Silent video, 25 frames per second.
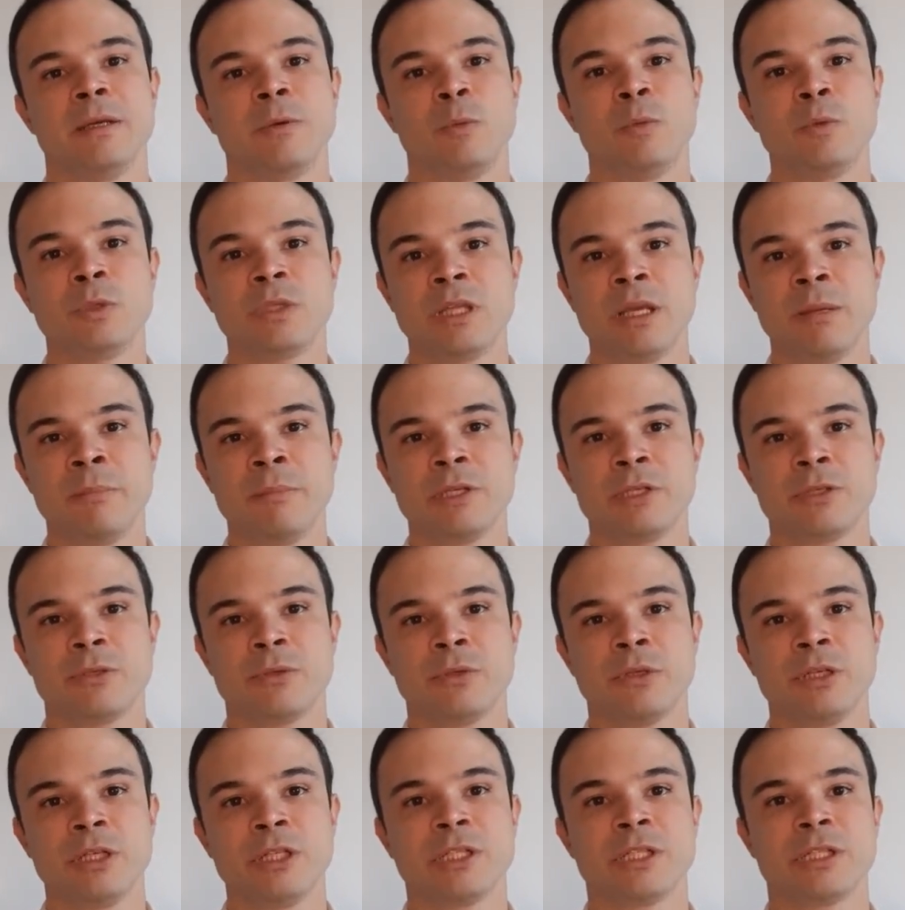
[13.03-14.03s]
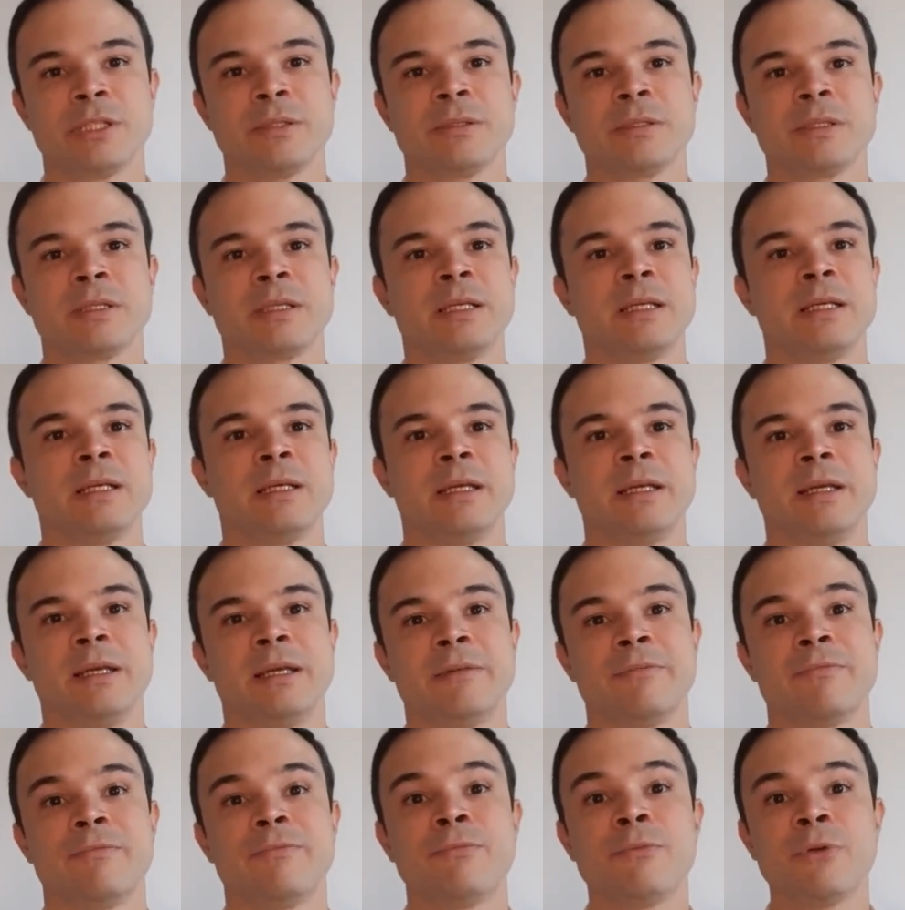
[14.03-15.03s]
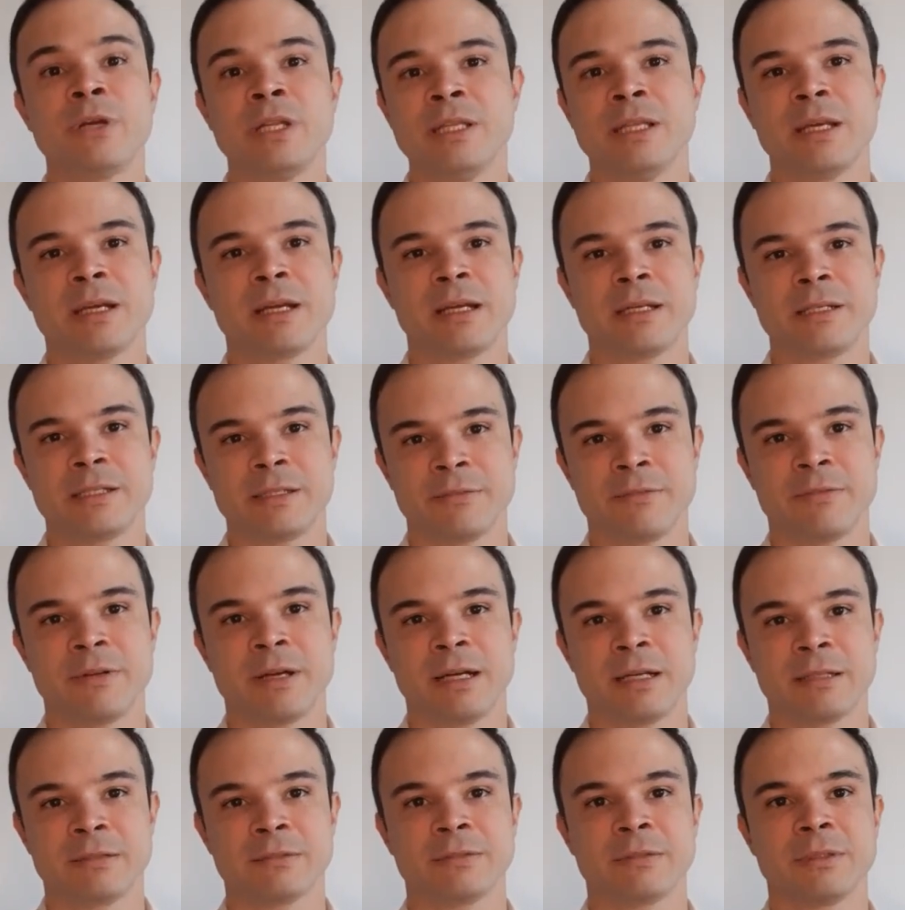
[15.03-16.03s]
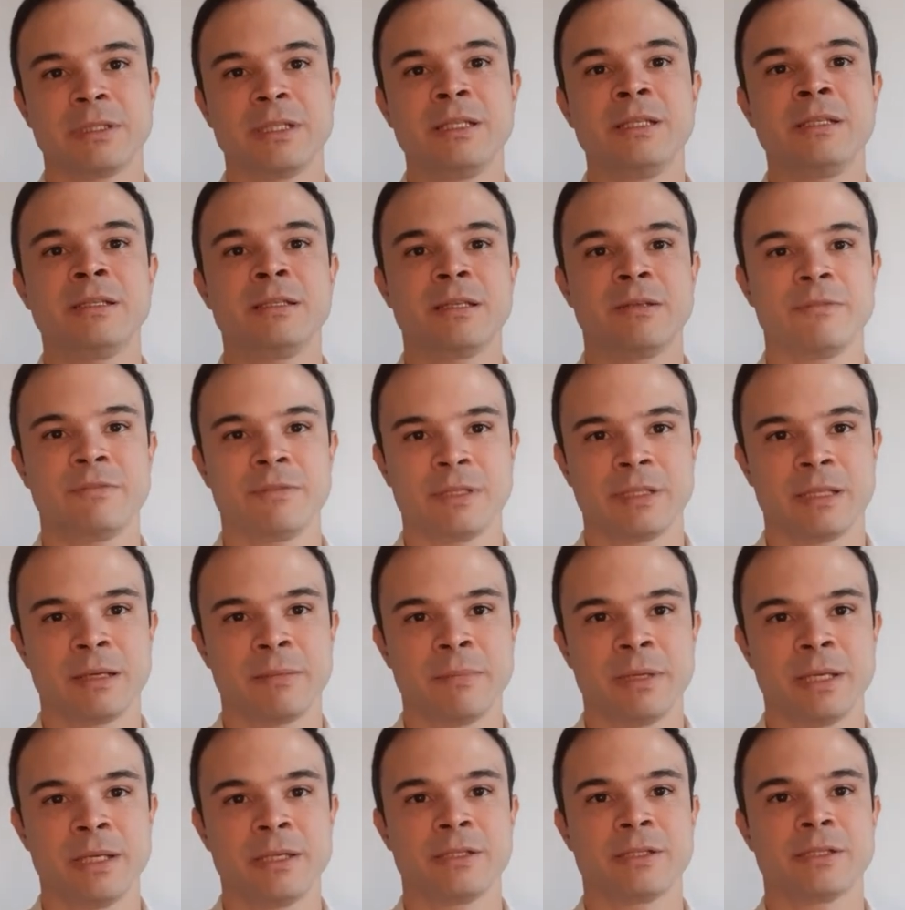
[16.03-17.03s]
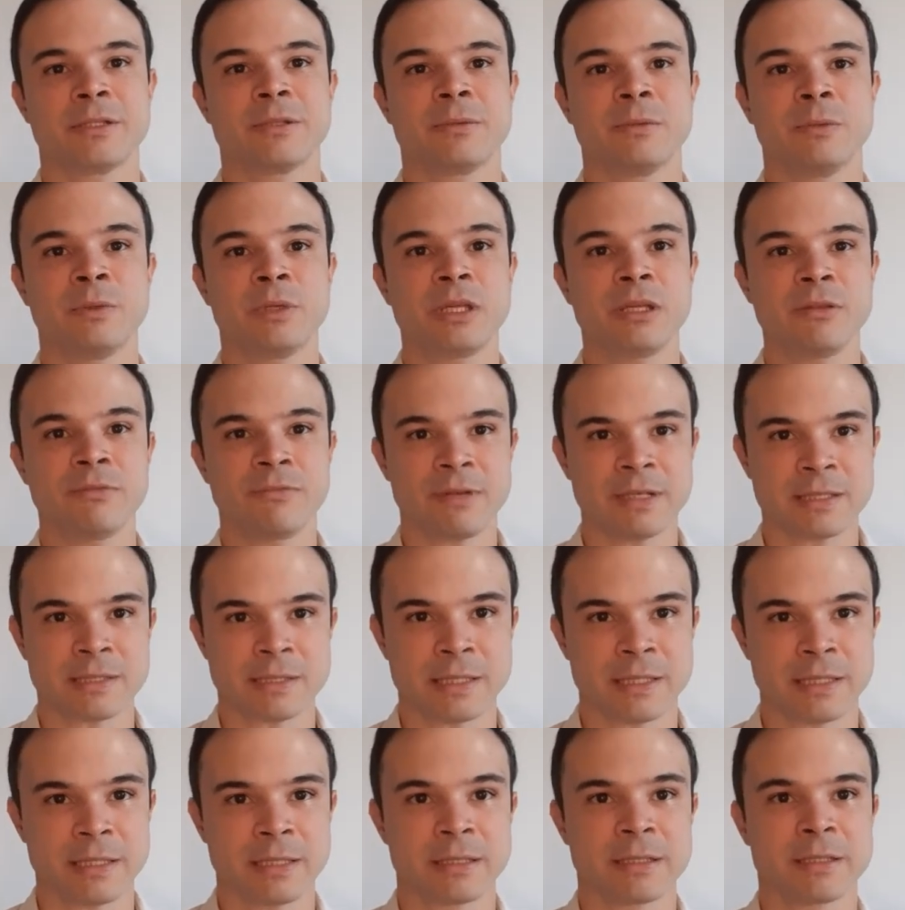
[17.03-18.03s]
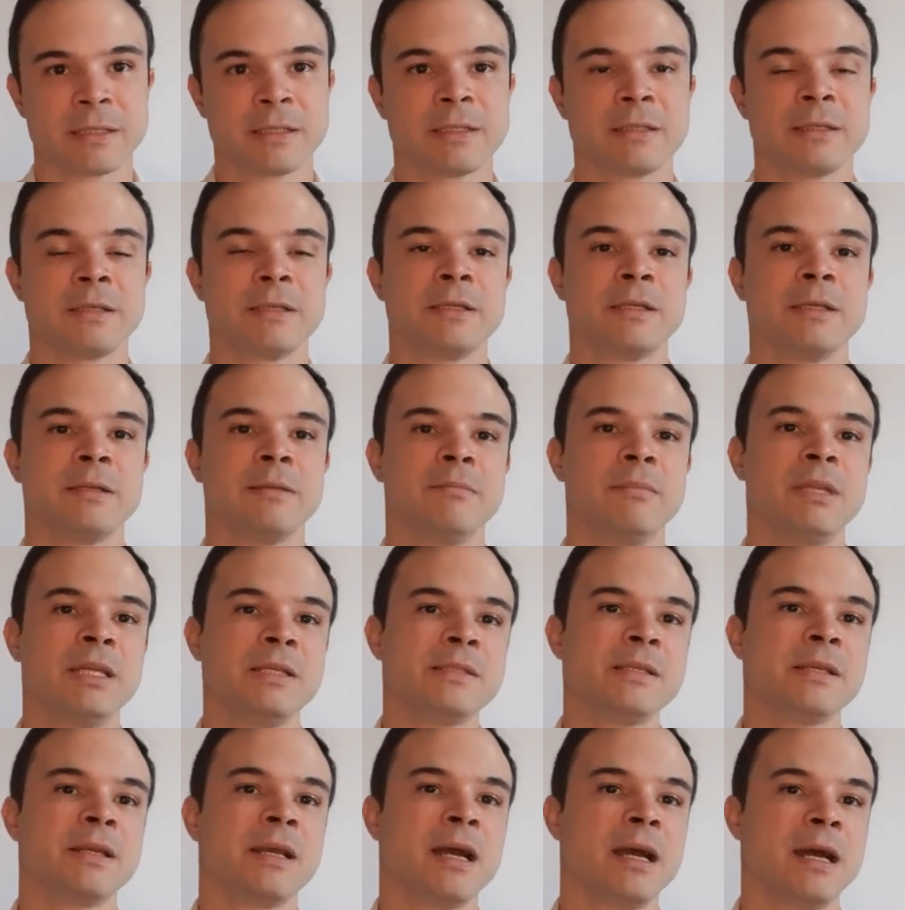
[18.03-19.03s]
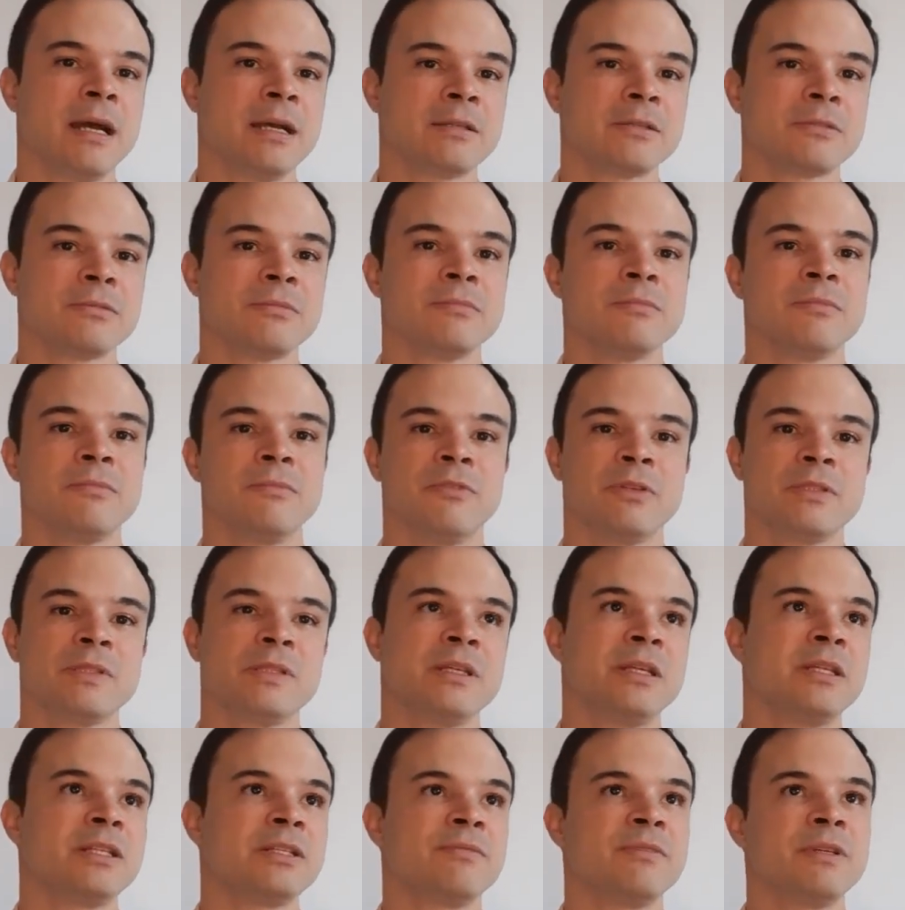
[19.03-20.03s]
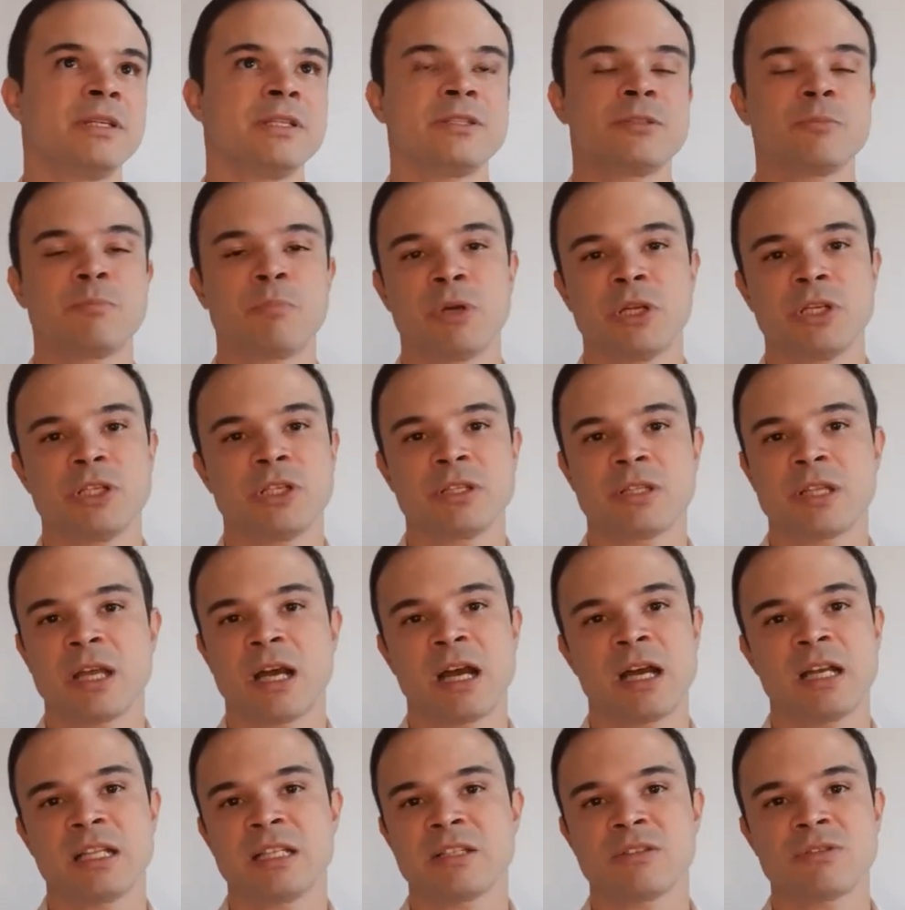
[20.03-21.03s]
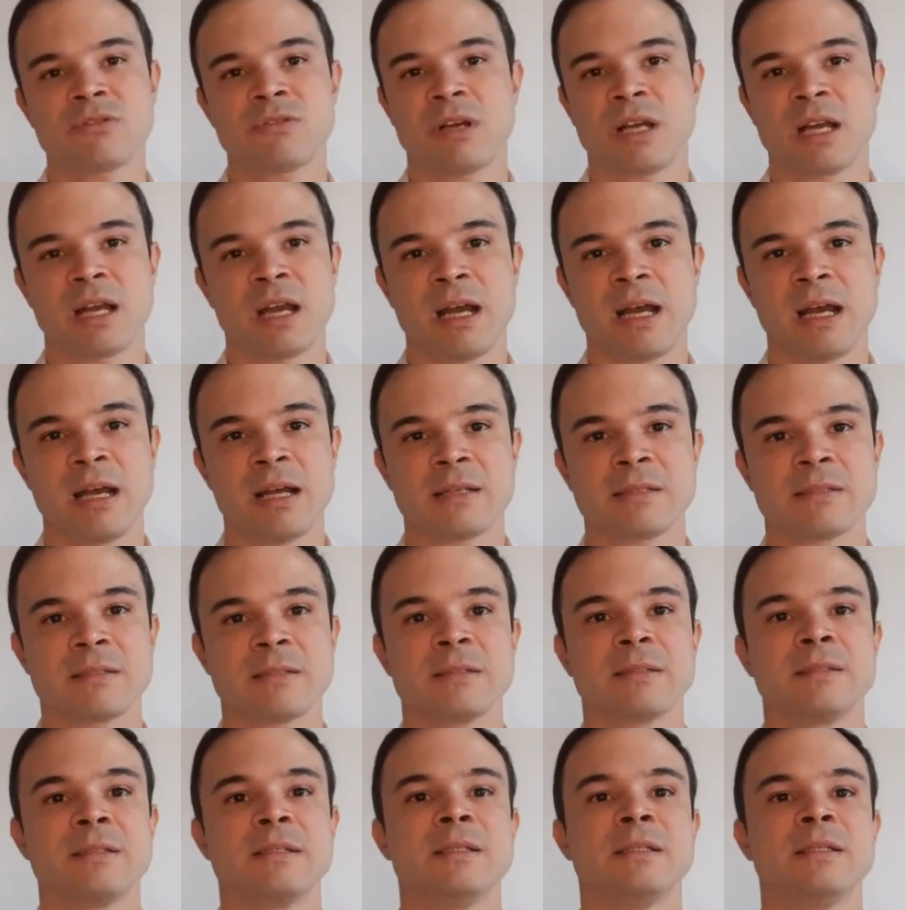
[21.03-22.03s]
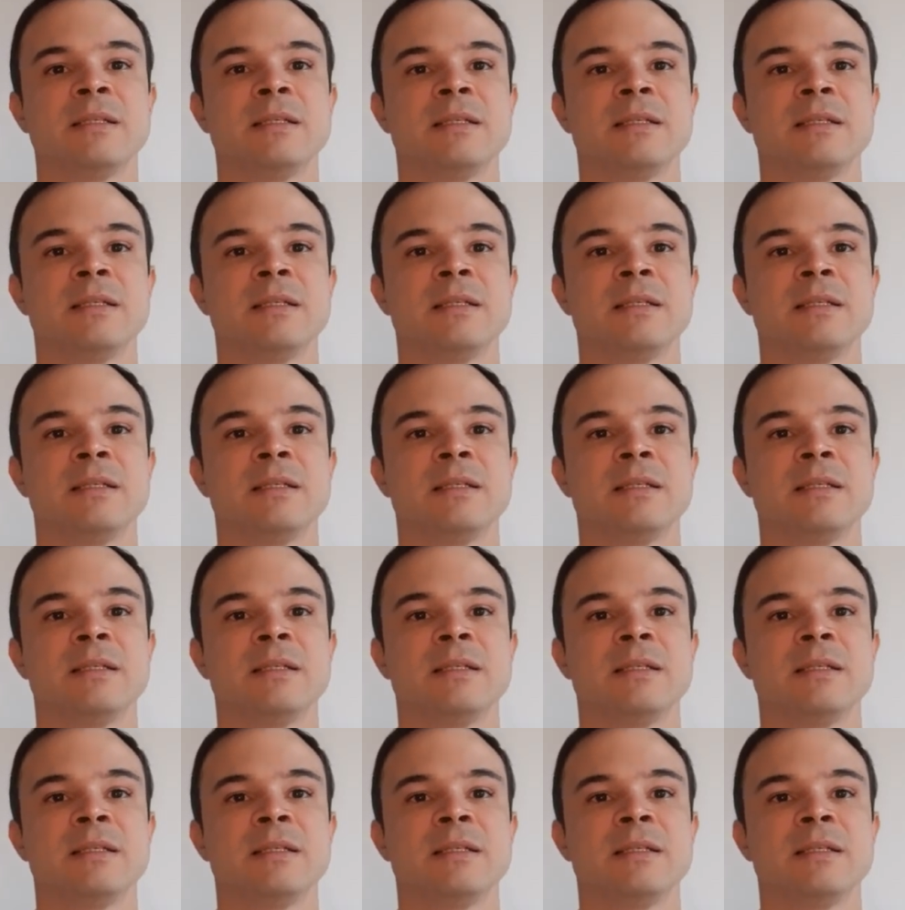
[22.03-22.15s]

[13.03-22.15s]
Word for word: O tema de hoje é Fui negativado indevidamente. O que fazer? Nesse caso, você às vezes pode estar lá na sua casa